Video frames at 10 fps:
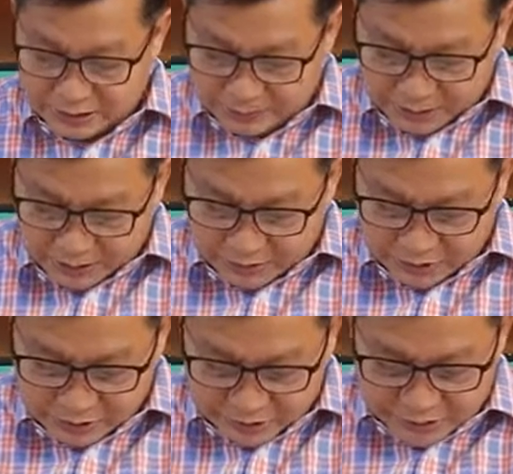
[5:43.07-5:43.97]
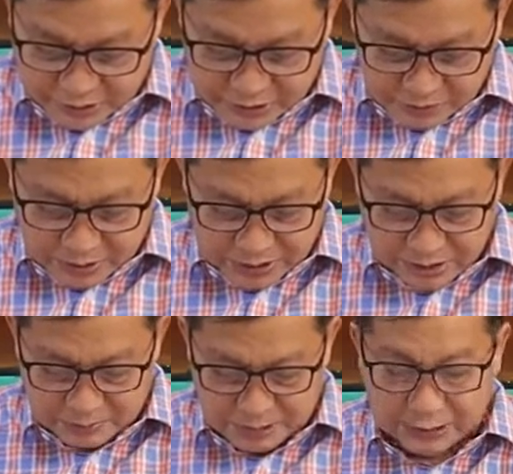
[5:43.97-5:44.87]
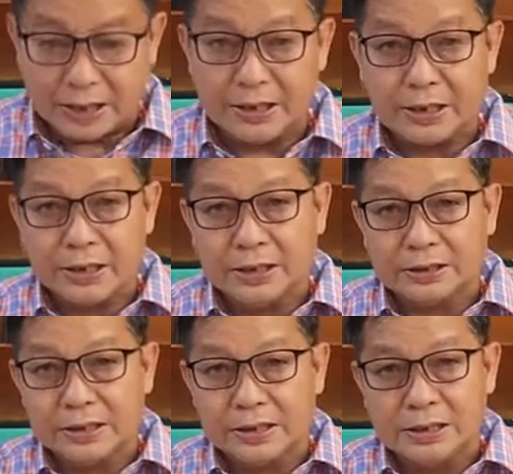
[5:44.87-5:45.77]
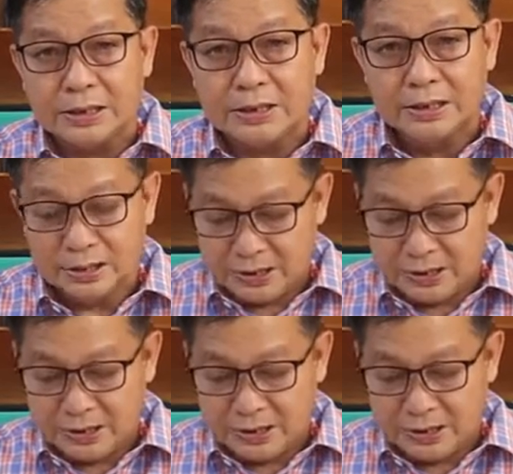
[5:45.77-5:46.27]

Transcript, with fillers: ating Panginoong Diyos na itong magiging batayan ng ating